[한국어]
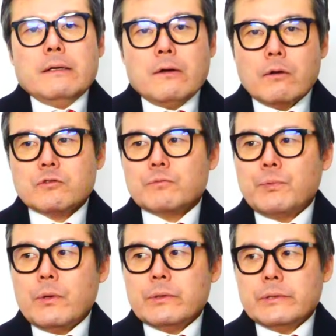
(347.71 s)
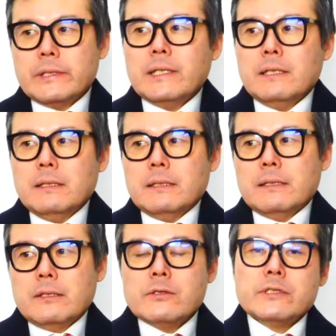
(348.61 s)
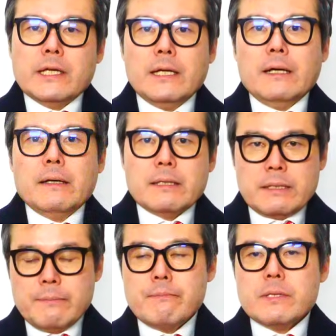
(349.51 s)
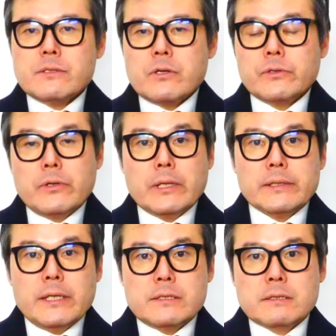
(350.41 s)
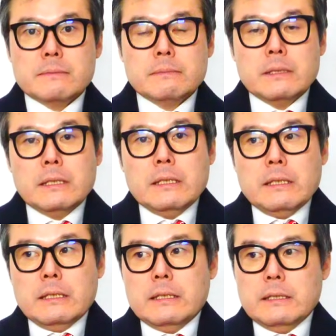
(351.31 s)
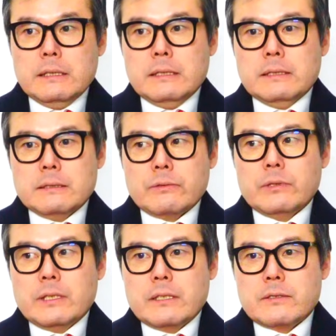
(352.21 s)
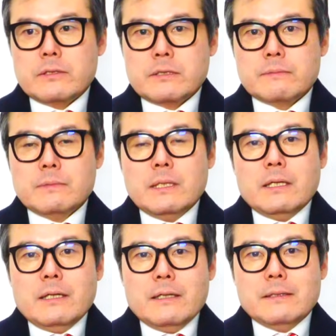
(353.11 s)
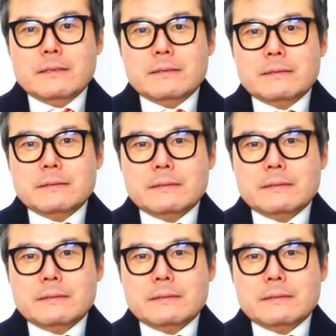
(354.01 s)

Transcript: 영등포 을이 현재 김민석 의원한테 지금 어, 소위 얘기해서 지금 어,